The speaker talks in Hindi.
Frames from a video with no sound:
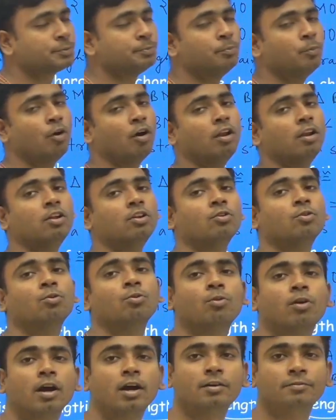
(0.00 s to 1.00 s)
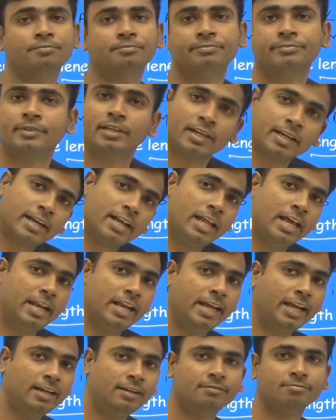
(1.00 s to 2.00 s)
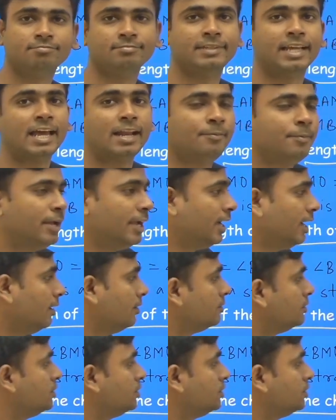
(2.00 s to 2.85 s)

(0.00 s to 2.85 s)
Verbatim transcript: स्मॉलर क्लियर है ध्यान में है